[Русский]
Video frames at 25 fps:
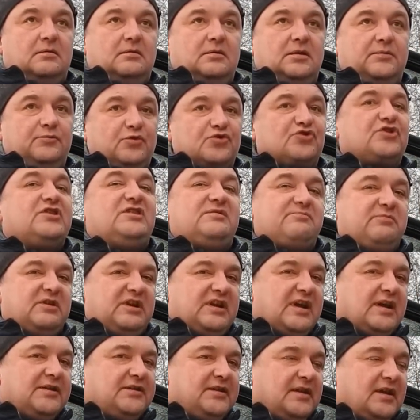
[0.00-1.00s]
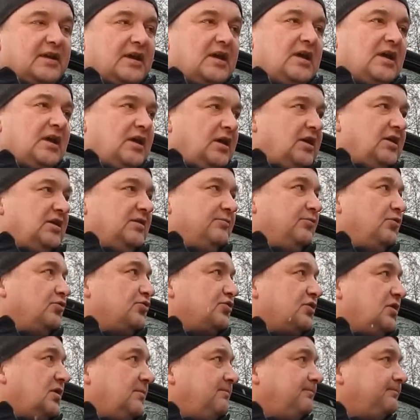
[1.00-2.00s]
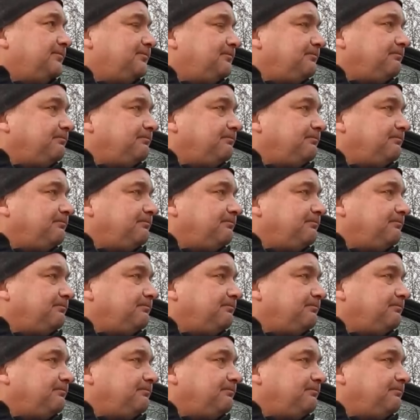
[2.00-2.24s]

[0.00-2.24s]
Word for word: Немножко неприятно и немножко